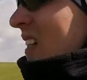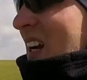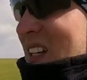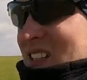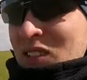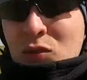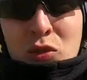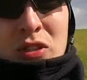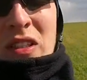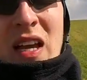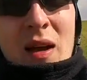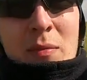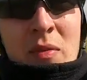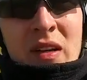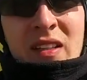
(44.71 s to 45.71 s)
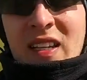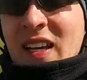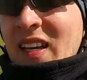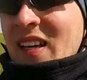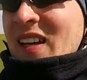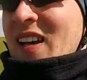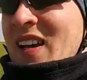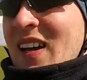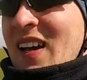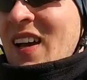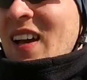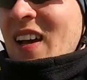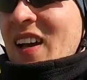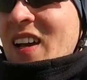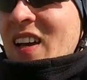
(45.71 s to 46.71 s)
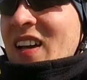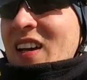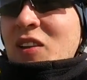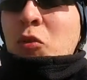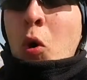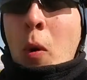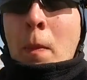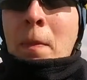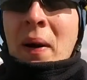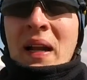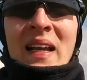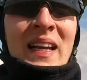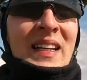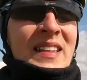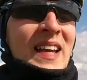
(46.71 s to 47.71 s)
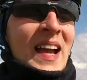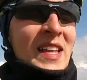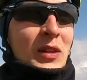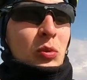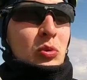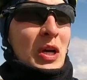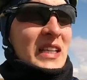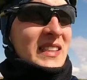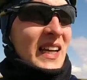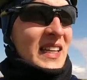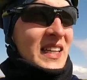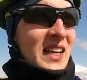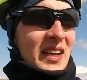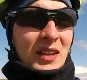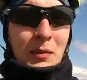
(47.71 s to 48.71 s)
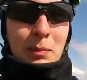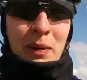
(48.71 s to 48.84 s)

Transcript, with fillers: трасса вон там, да? Но, блин, я не туда заехал,